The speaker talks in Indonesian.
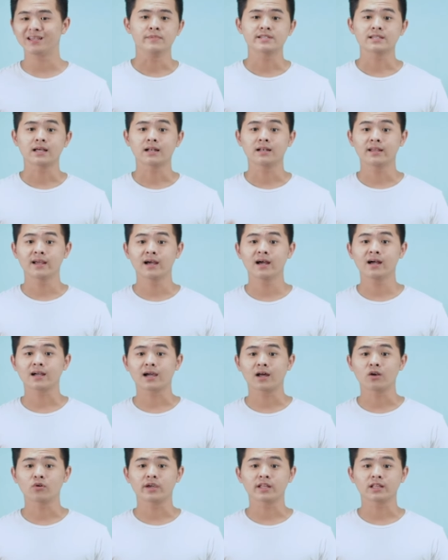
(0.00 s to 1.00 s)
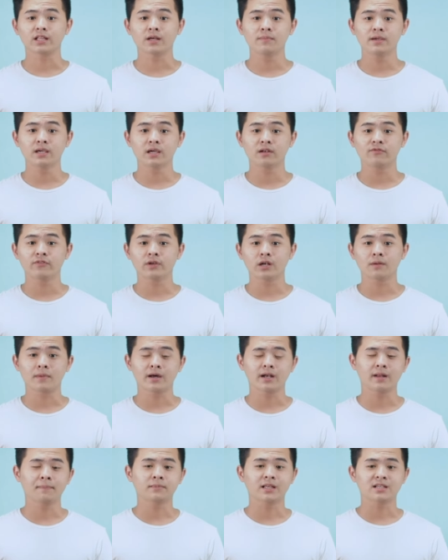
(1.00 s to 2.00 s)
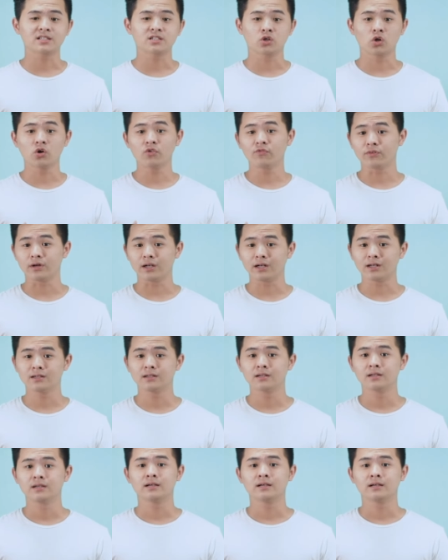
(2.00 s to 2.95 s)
Misalnya, kalau kita bikin film adaptasi novel,